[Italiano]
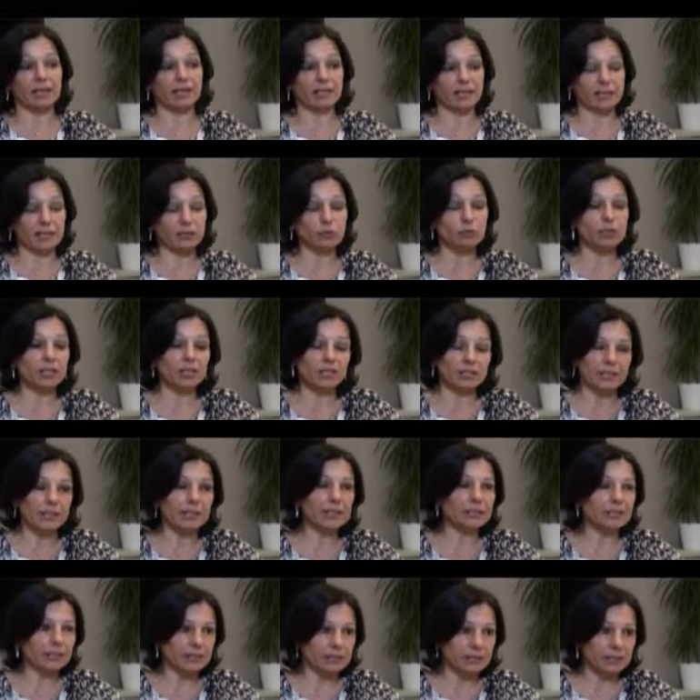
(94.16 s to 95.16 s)
Credo che
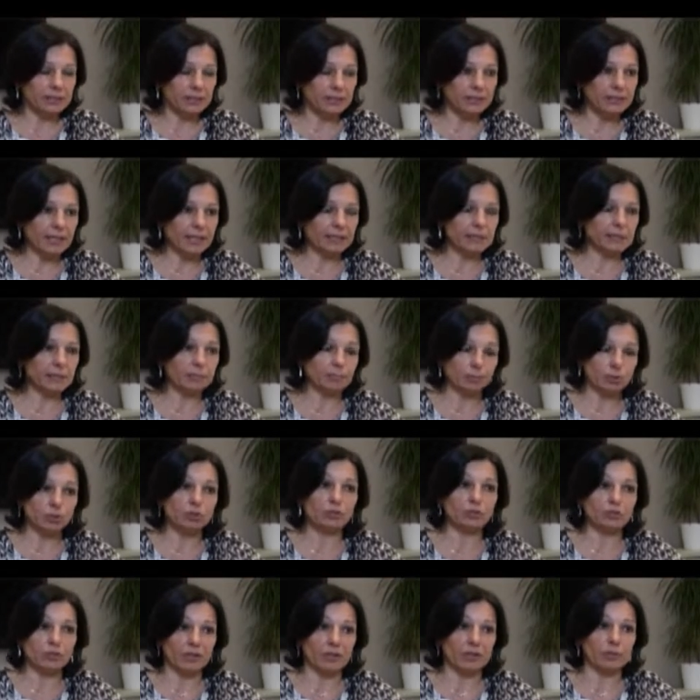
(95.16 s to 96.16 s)
Idea 360
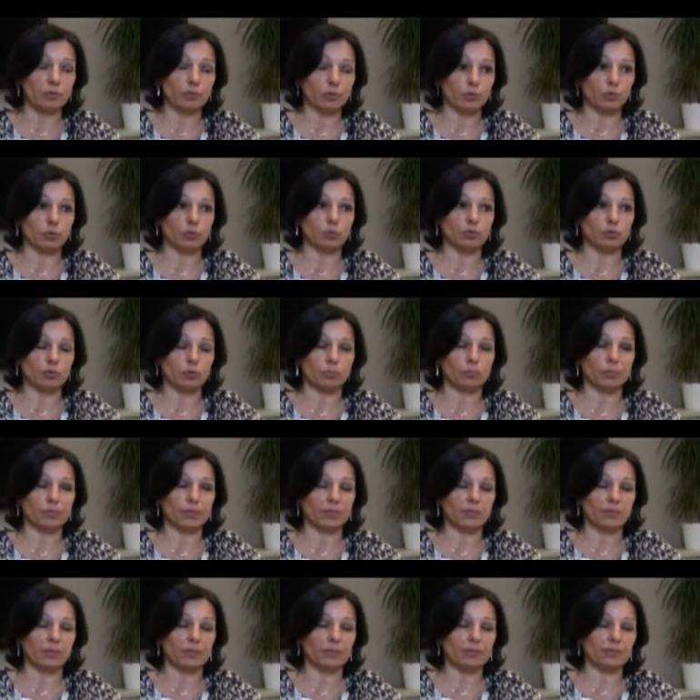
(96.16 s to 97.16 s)
possa fare molto
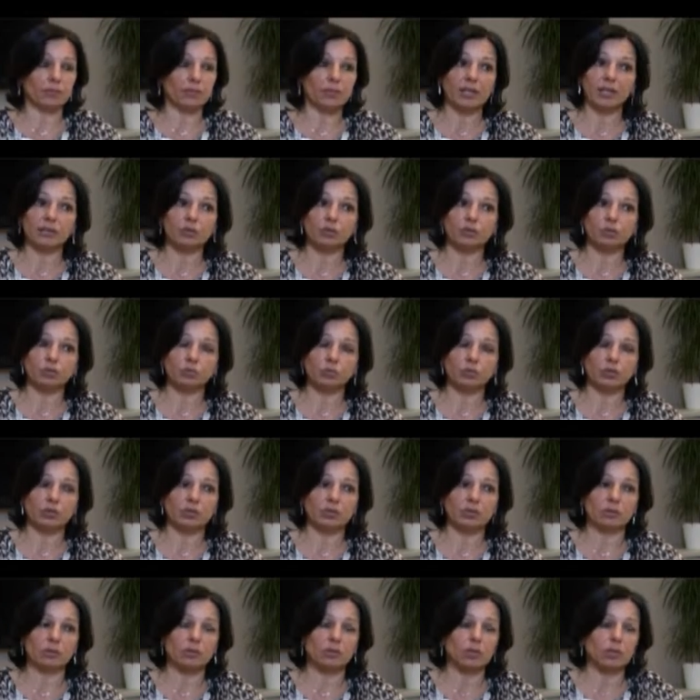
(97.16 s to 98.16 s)
per lavorare su
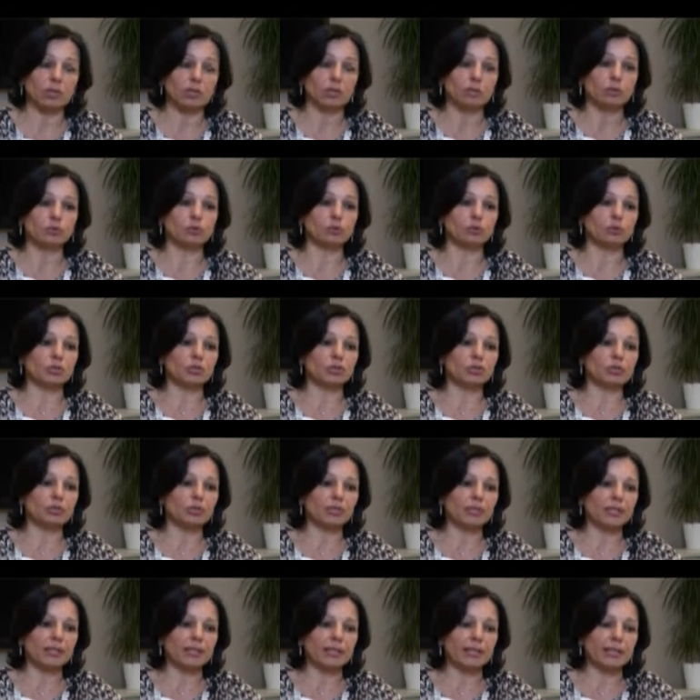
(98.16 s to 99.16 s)
questo, su questo
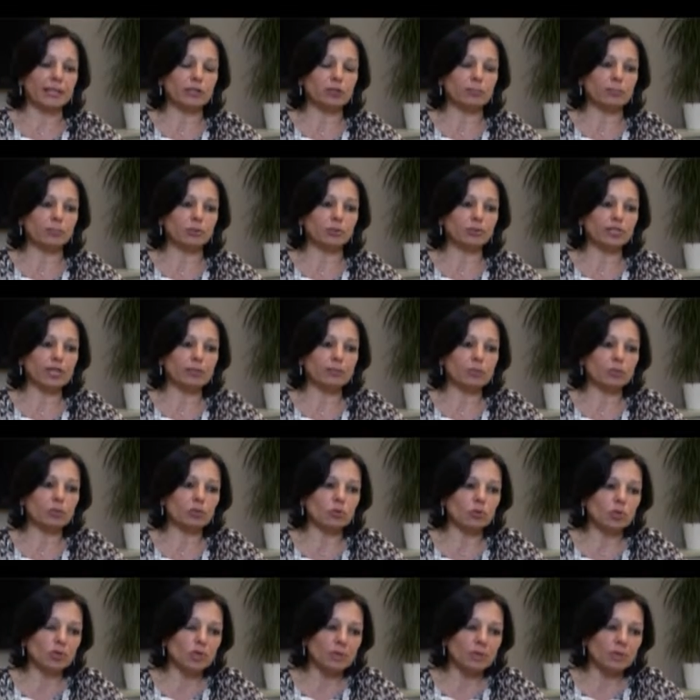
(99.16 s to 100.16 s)
terreno.
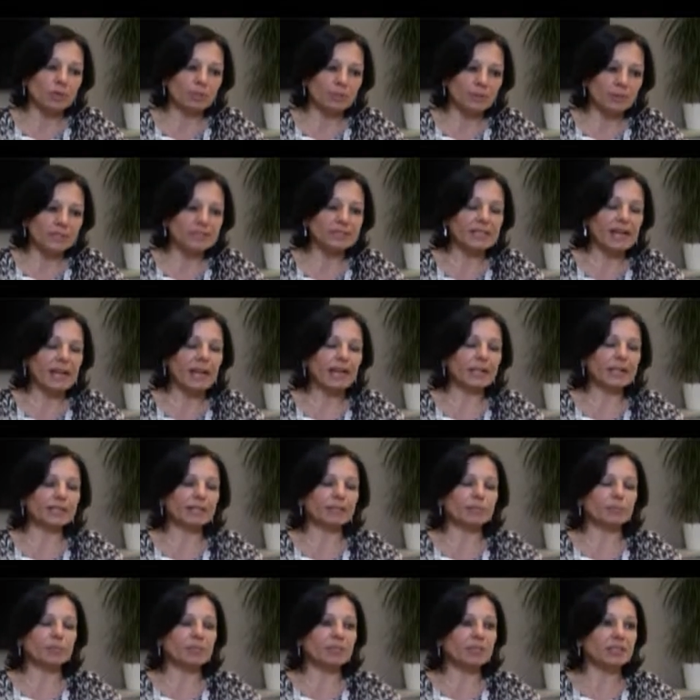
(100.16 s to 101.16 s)
Possiamo pensare
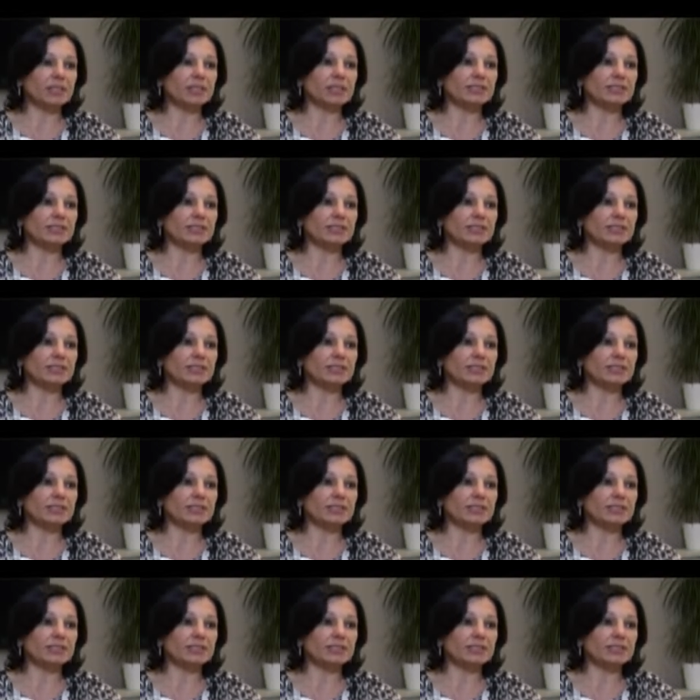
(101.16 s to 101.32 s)
di mettere